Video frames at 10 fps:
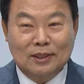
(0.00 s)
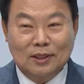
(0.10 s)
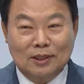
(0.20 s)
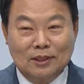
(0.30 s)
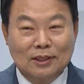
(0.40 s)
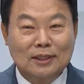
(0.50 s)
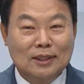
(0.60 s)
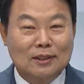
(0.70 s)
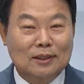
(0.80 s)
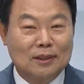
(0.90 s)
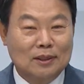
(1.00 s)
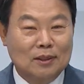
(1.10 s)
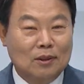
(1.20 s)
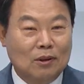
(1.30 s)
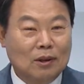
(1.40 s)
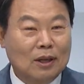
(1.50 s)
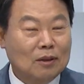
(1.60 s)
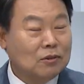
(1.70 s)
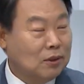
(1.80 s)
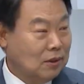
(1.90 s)
지역을 이제
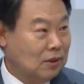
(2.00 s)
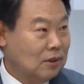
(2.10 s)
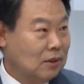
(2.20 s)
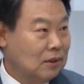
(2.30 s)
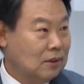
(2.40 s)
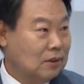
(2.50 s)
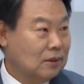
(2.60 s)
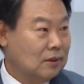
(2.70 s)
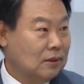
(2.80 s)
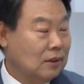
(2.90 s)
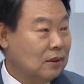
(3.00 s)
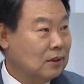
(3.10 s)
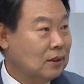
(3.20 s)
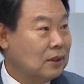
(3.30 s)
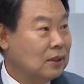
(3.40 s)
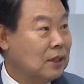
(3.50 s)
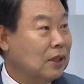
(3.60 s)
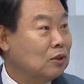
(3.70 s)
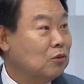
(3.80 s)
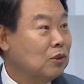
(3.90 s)
허가구역, 음. 이
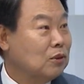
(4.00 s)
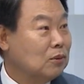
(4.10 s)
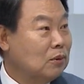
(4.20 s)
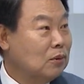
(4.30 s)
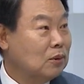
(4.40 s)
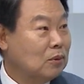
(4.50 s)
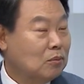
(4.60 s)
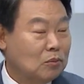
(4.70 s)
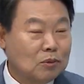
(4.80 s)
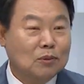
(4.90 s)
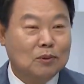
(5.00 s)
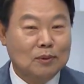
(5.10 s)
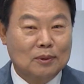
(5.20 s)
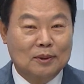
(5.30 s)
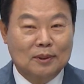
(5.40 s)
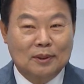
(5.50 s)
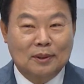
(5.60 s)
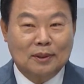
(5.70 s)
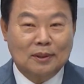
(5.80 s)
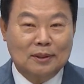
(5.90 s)
제한구역으로 묶고
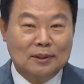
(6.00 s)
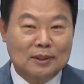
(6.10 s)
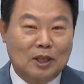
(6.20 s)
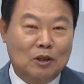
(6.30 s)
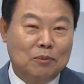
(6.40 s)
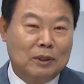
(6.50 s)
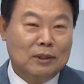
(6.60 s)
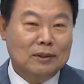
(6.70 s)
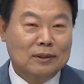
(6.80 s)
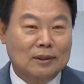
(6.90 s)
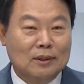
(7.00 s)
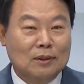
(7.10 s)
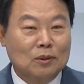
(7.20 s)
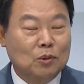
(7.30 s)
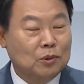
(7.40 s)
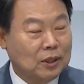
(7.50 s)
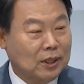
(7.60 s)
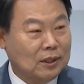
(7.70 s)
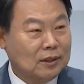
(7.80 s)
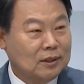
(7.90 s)
네. 그 다음에는
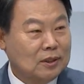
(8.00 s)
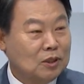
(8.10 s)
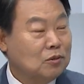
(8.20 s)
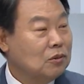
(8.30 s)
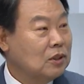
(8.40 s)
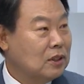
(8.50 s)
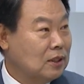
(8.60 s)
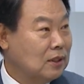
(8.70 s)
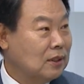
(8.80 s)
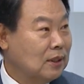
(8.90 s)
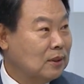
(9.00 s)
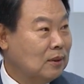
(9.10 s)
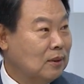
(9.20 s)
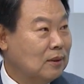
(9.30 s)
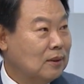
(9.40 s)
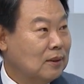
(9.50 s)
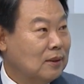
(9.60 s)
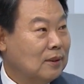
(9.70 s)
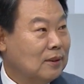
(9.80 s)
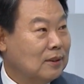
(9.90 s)
도시계획 지구를 지정을 해서
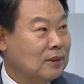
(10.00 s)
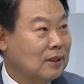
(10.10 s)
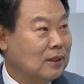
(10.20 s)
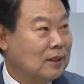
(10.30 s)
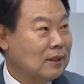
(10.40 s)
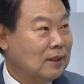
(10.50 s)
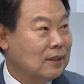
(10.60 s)
이제